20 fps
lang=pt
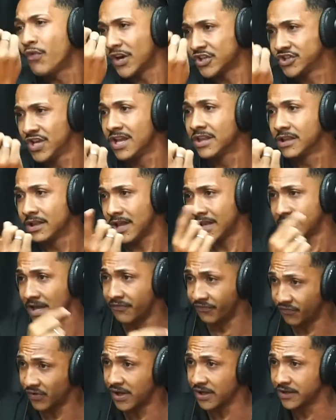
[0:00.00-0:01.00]
novo a
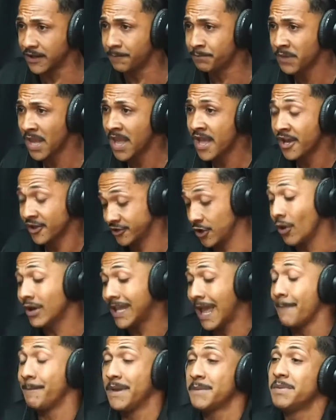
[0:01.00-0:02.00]
gente lá na frente.
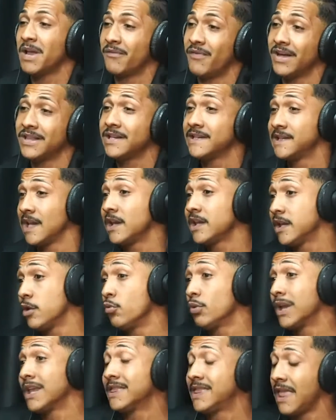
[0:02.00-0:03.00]
Só que a Bíblia vai
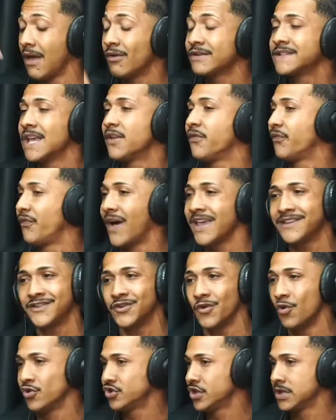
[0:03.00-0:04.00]
dizer que o que Deus ele
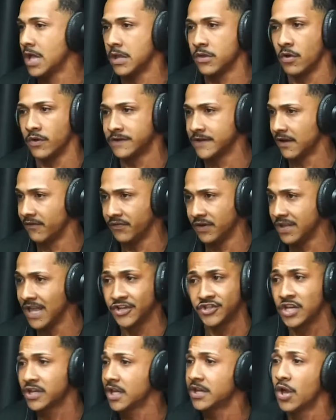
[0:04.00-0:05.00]
faz hoje na nossa
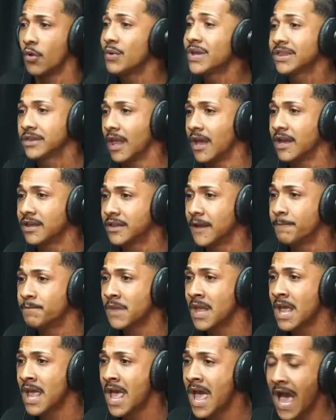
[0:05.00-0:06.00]
vida a gente não
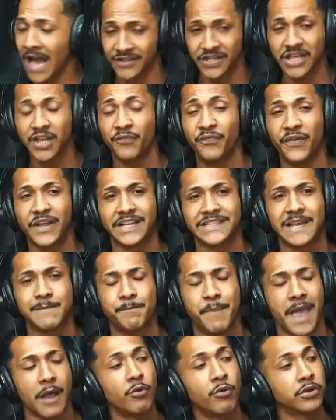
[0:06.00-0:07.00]
entende. A gente
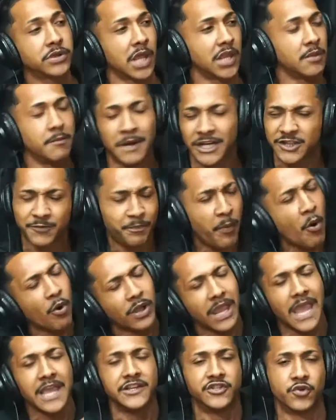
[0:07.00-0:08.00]
fica se perguntando, mas
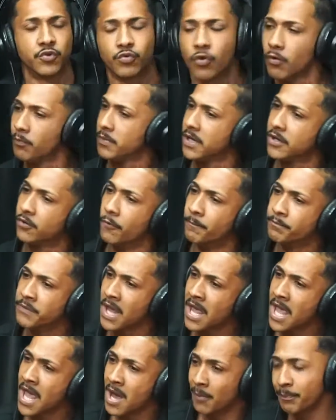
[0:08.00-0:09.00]
por que isso
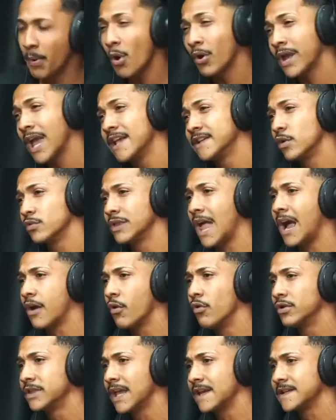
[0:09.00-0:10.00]
comigo? Por que isso
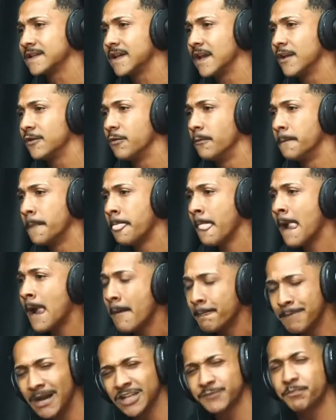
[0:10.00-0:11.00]
está
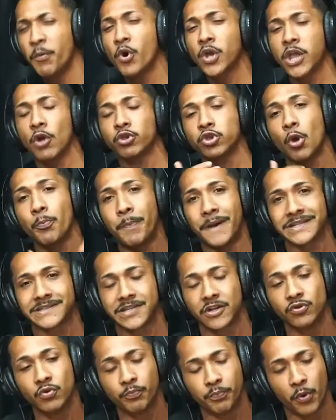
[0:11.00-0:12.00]
acontecendo? Mas por que eu
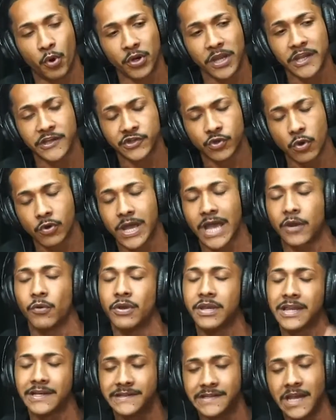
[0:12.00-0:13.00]
estou passando por isso. Eu
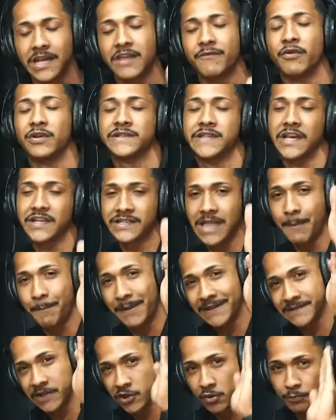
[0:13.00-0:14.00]
quero lhe dizer que você
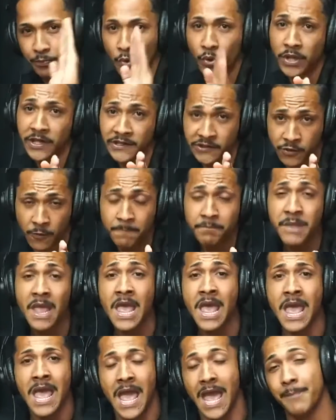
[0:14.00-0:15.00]
está passando por
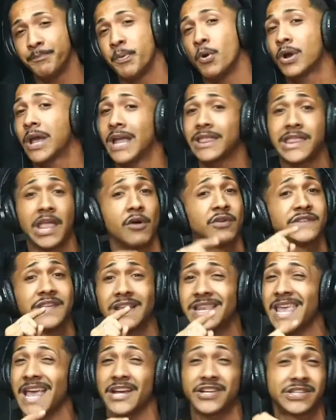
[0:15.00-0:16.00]
isso. É porque
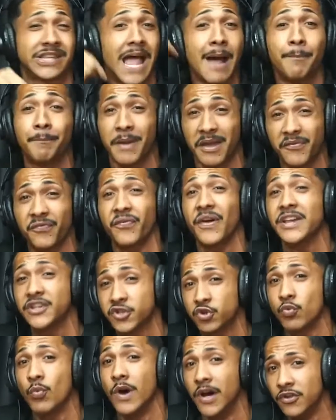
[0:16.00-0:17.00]
Deus ele está
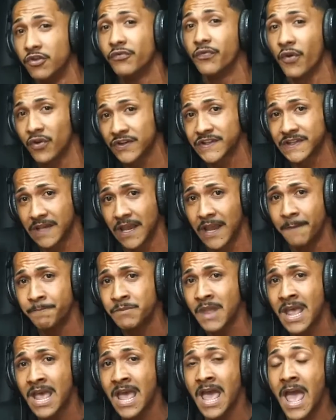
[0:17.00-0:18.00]
aperfeiçoando
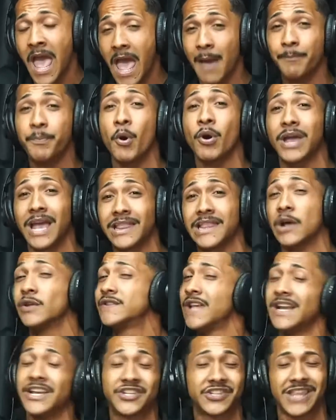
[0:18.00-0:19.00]
você. É
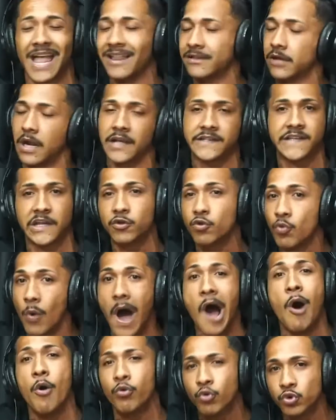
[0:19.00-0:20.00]
porque Deus ele está
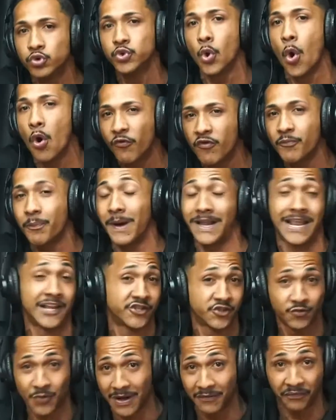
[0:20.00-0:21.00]
trazendo algo novo
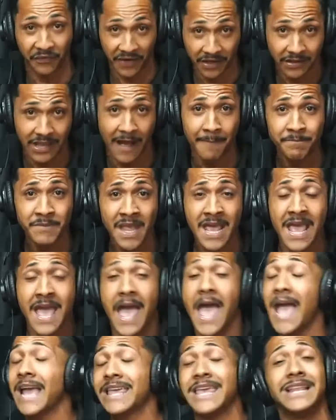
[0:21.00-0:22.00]
para a sua vida.
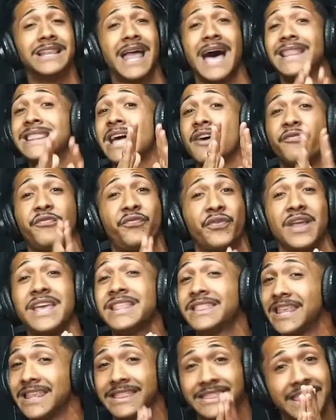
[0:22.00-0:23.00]
É que lá na
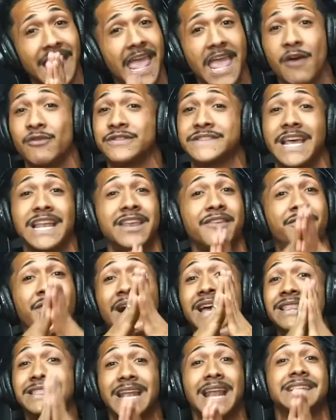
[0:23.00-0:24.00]
frente Deus
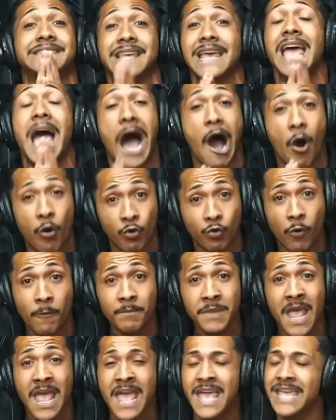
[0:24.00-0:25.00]
ele vai trazer
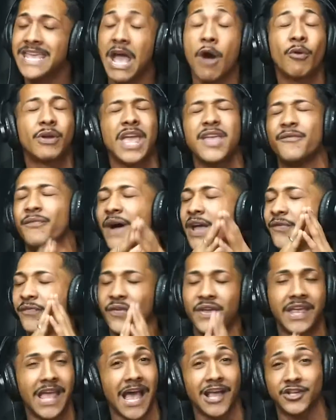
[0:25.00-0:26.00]
algo e alguém
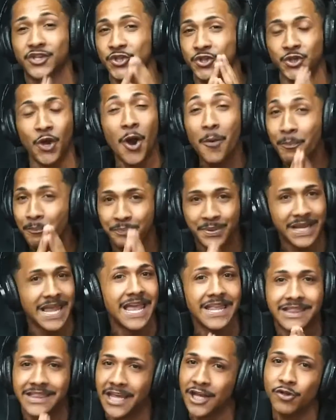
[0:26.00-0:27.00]
vai ficar
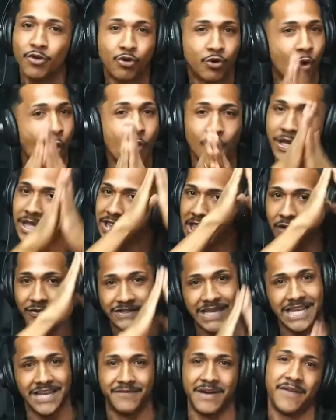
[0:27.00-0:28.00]
surpreendido com o
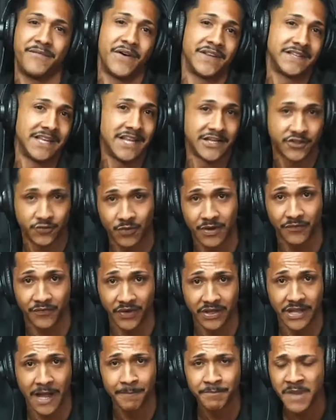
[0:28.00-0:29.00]
que Deus ele vai fazer na
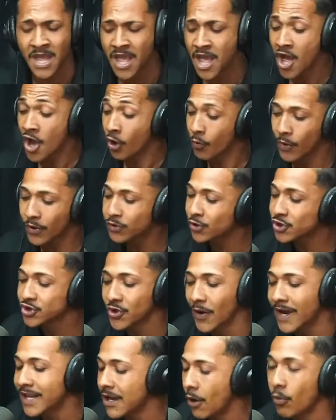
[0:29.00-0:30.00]
sua vida.
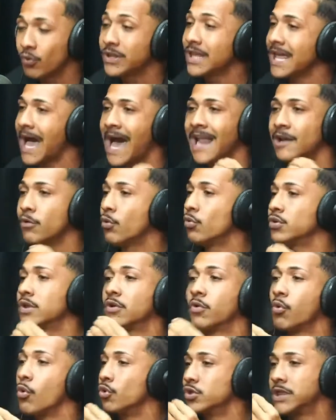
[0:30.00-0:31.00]
Quando Joel, o
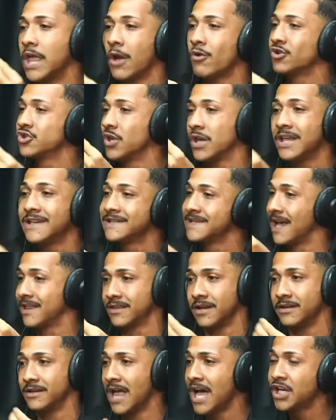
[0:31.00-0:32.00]
diálogo com Deus
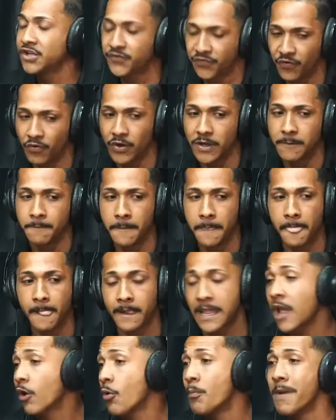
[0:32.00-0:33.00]
e Satanás
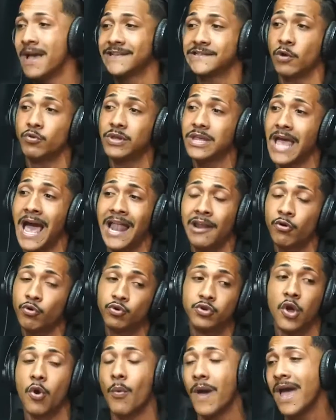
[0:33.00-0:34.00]
foi, quem começa o
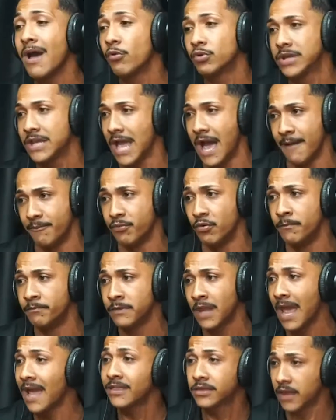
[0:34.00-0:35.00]
diálogo não é o
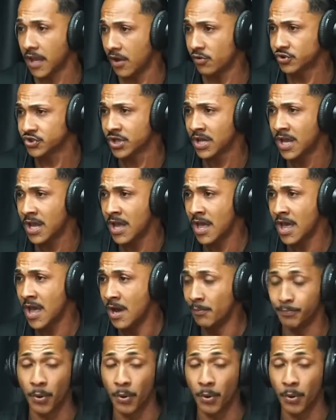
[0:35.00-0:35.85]
diabo, é Deus.